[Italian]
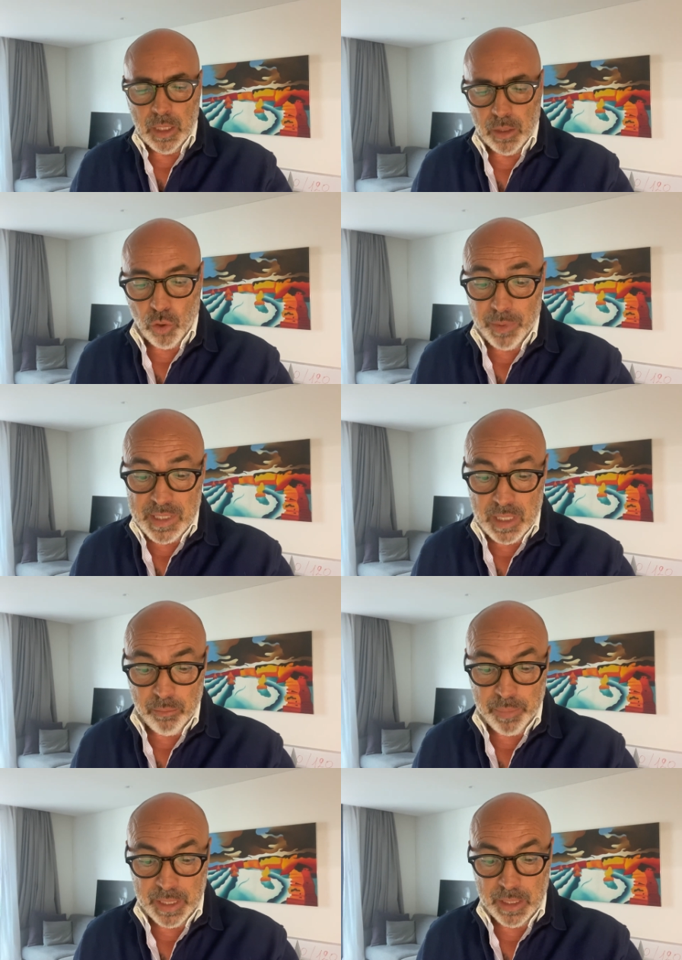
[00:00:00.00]
Come
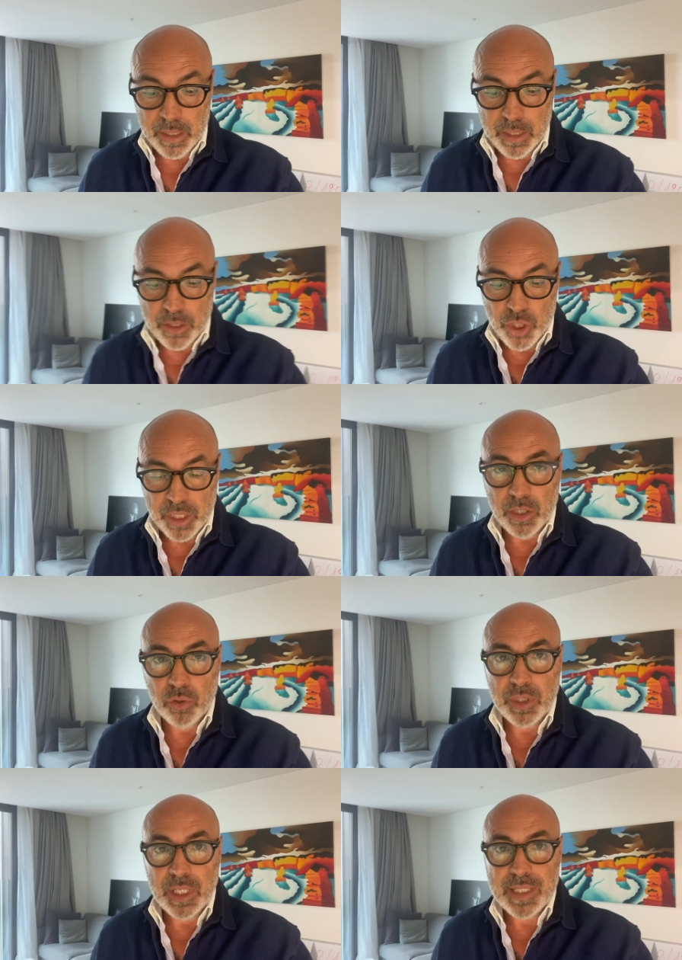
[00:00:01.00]
sempre eh, cercherò
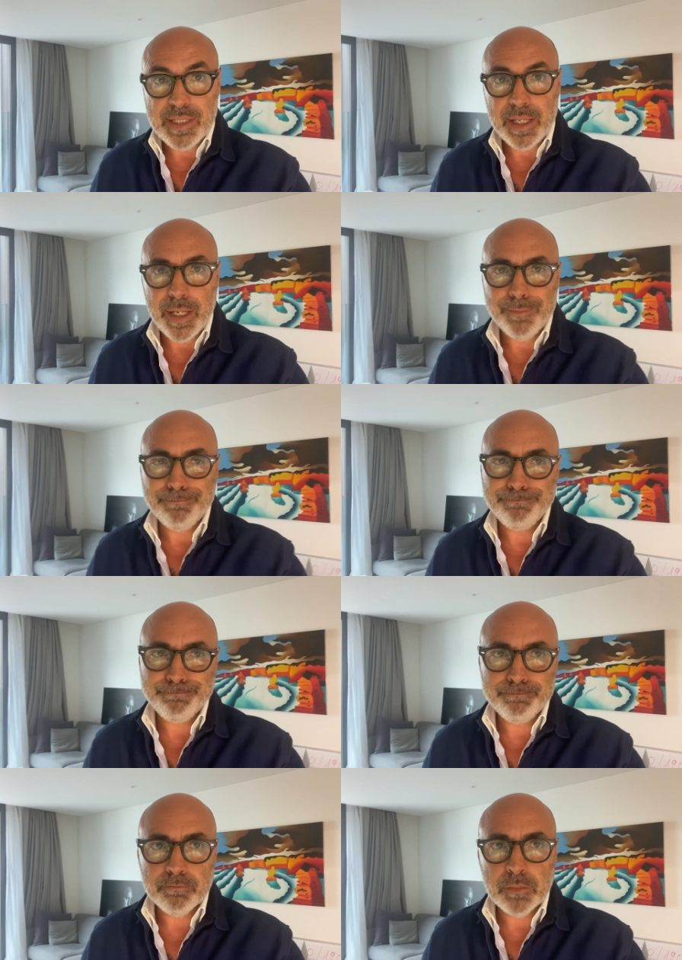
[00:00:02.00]
di essere
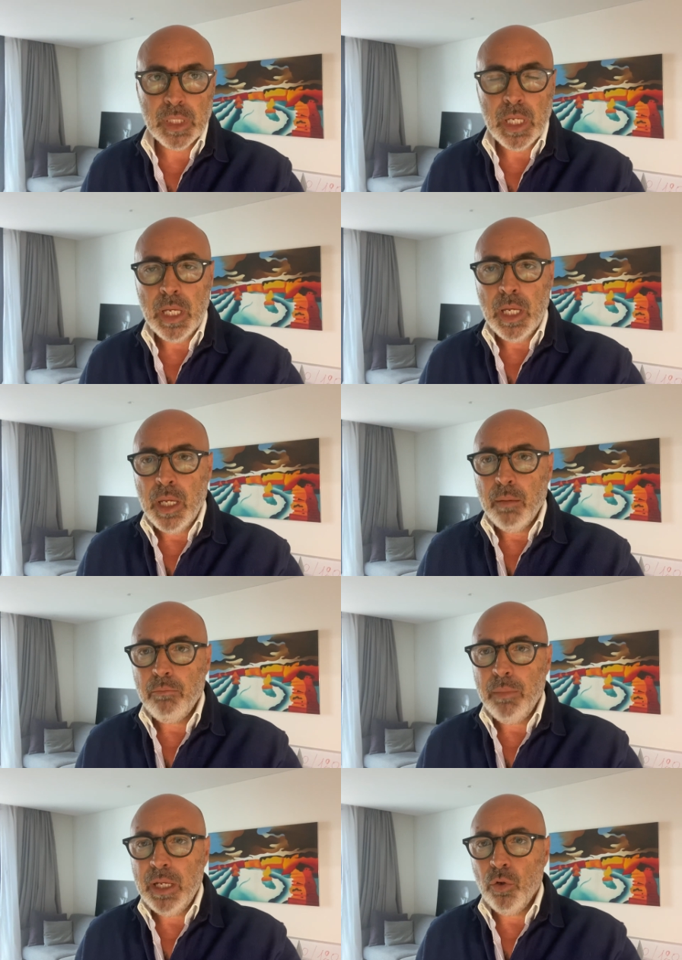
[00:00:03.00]

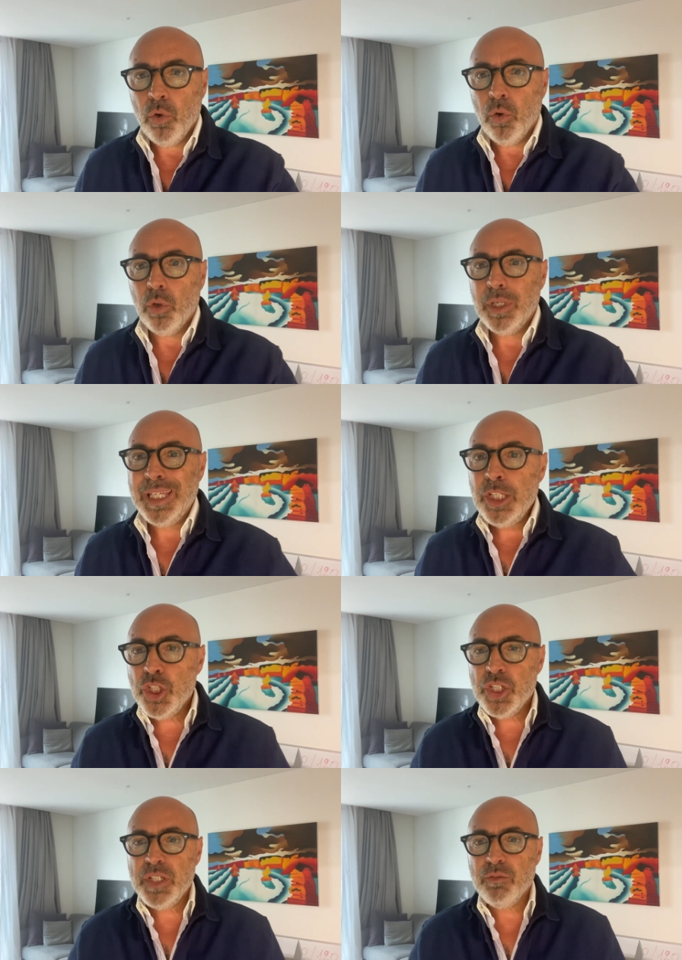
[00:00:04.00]
meno
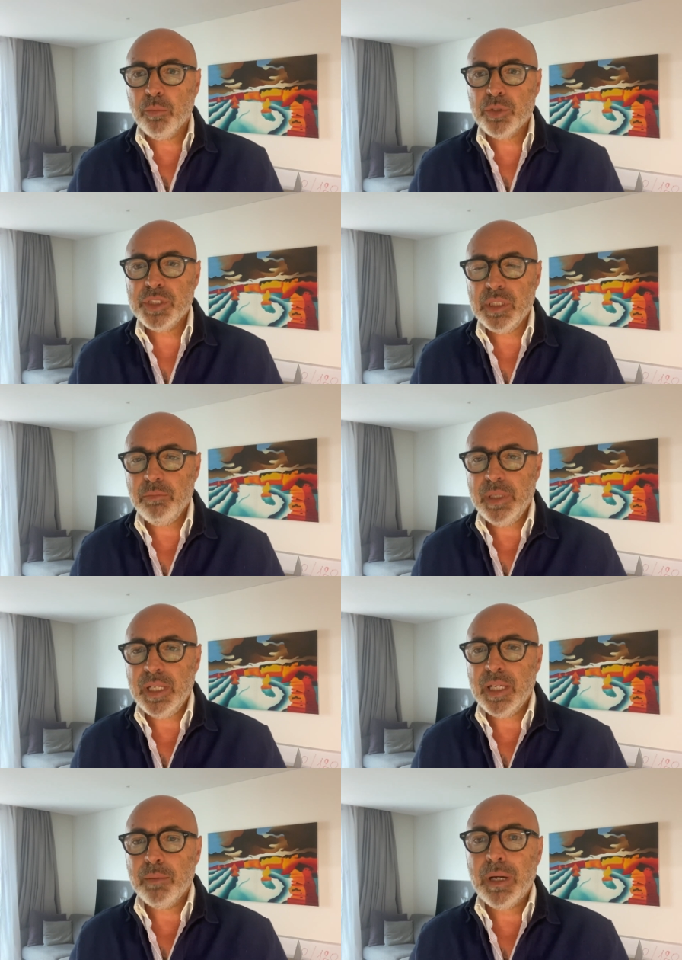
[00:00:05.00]
incisivo
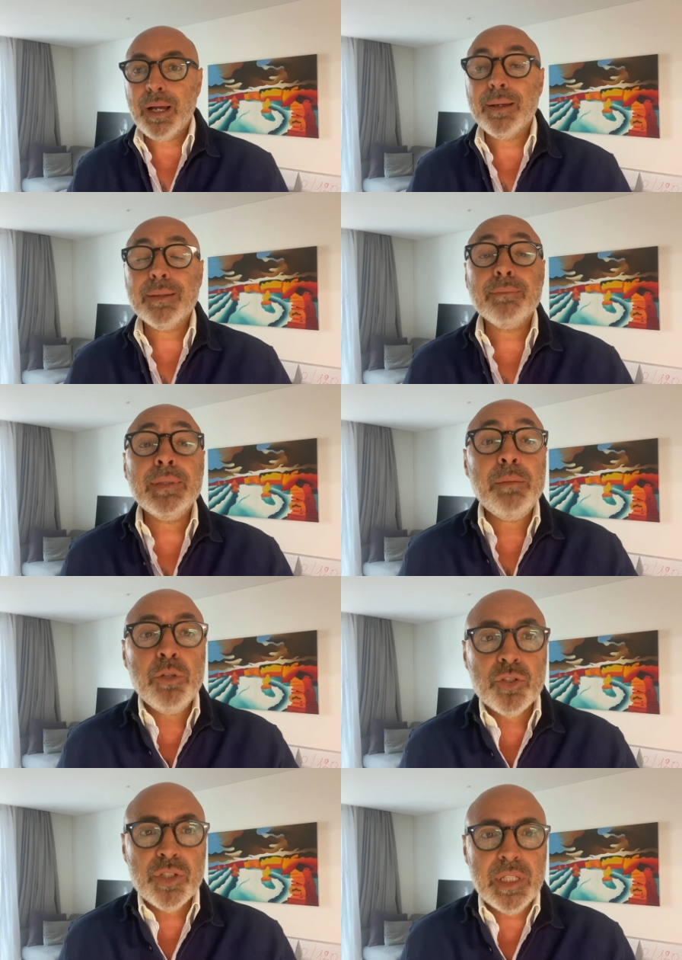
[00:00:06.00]
possibile, ma nel
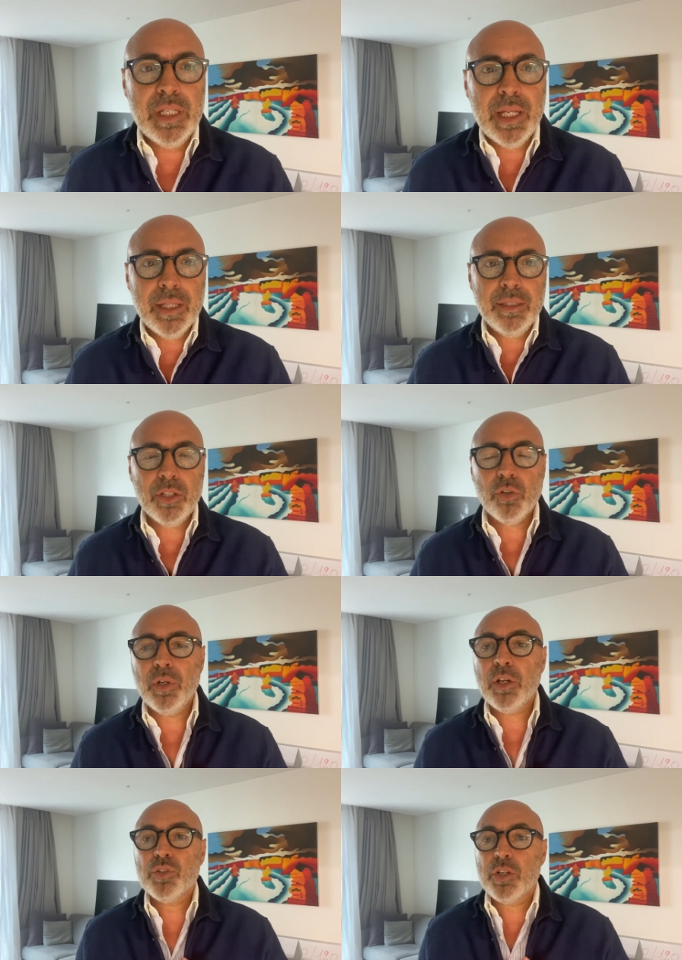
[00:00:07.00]
mio stile dirò
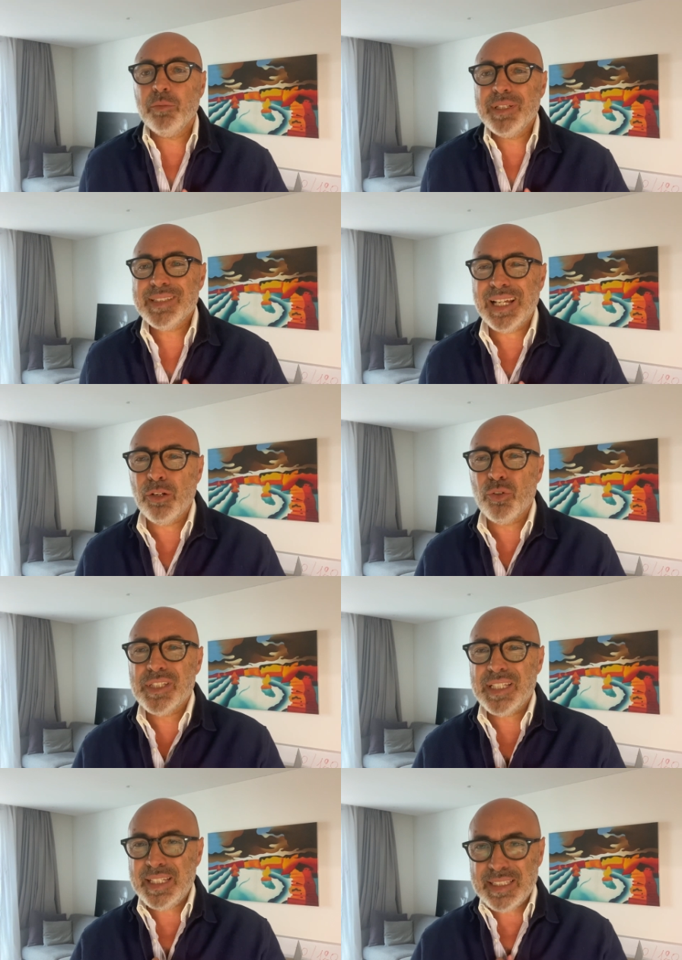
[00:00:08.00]
le cose come stanno,
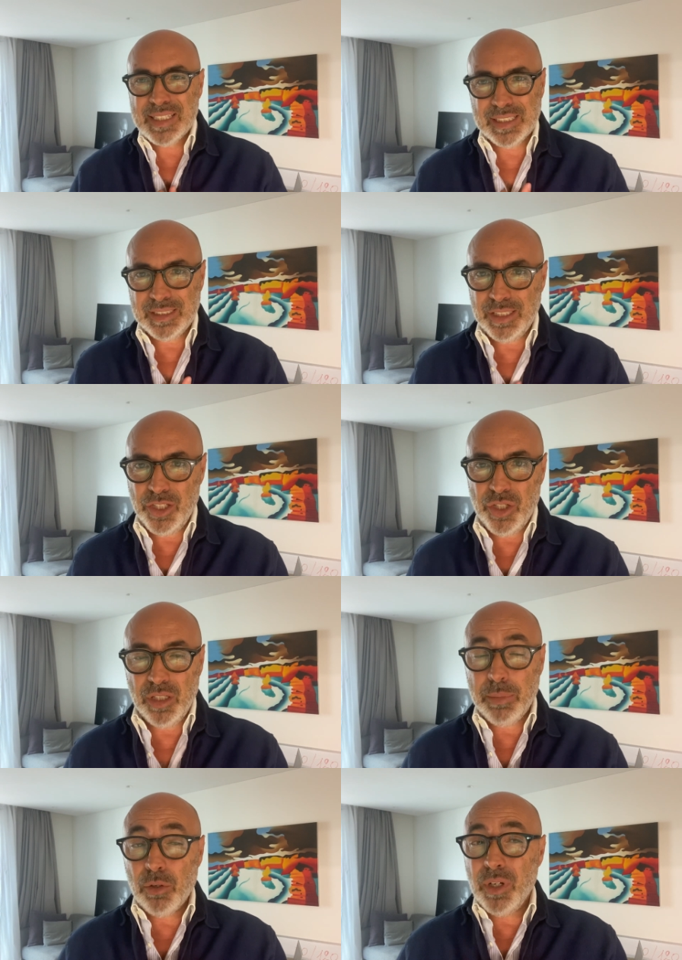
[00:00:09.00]
senza tanti giri
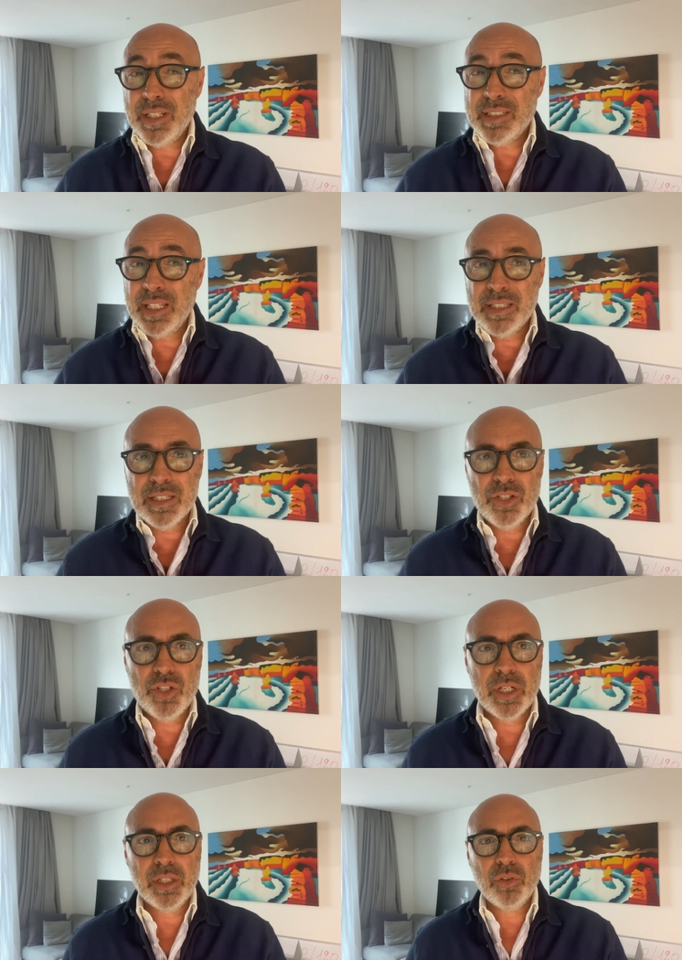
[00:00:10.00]
di parole, senza
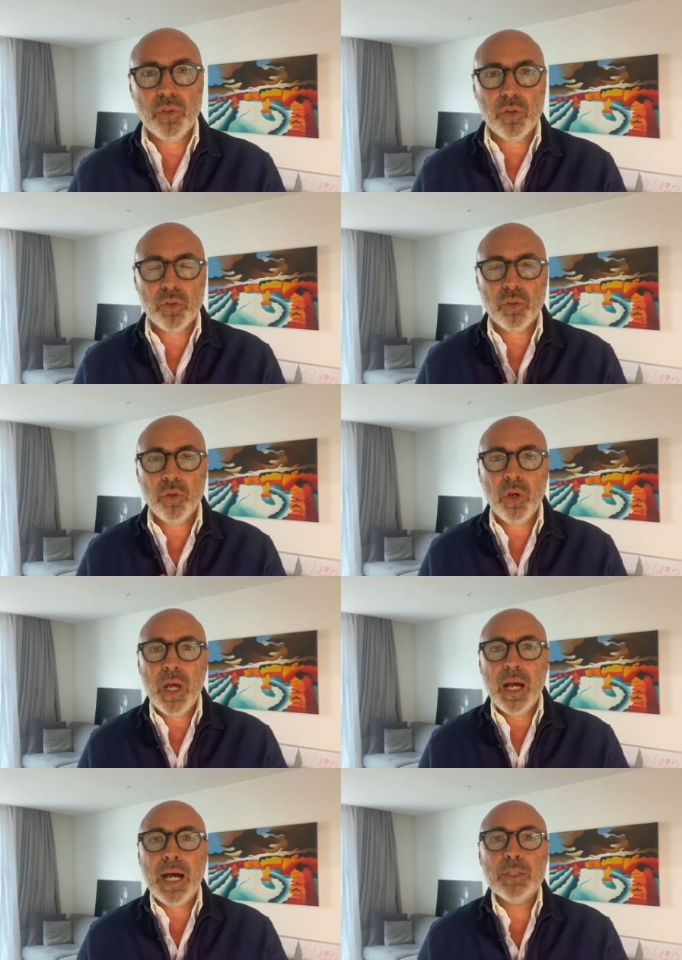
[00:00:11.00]
girare intorno
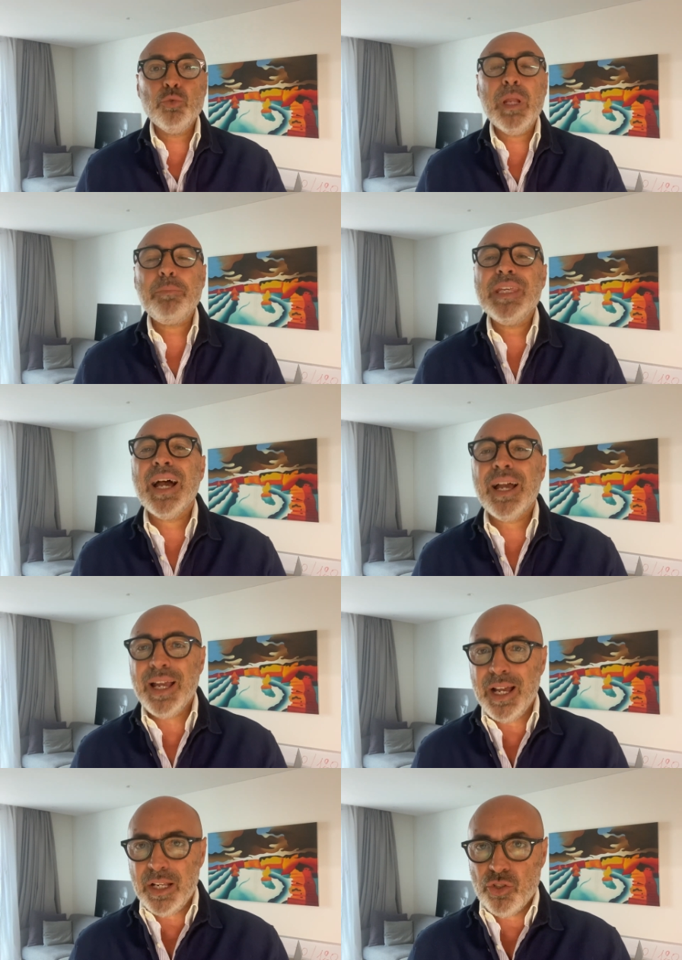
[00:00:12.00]
ad una
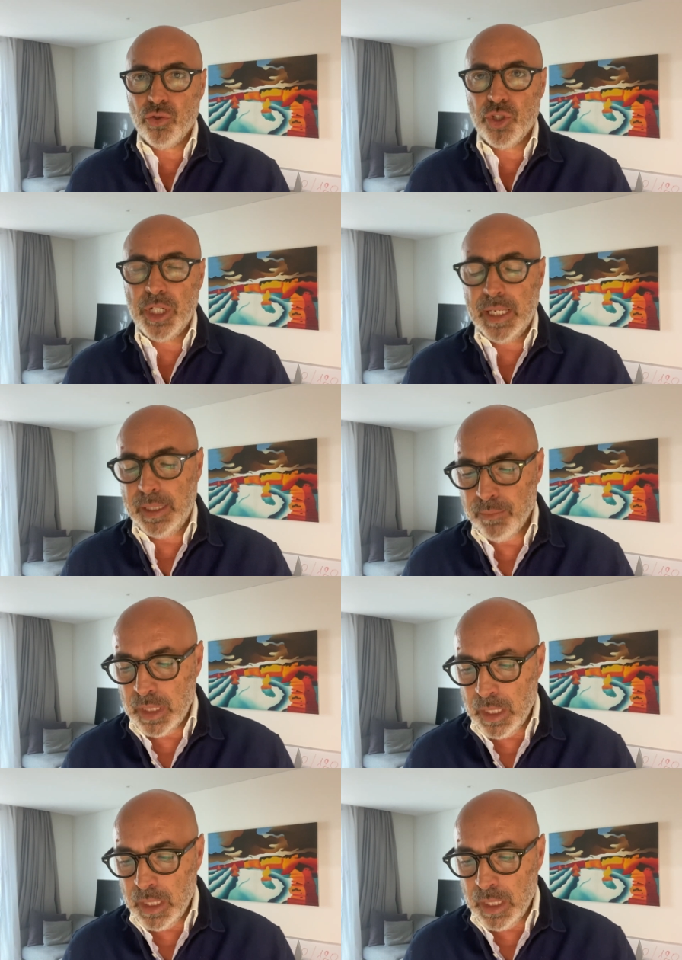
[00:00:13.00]
piaga sociale.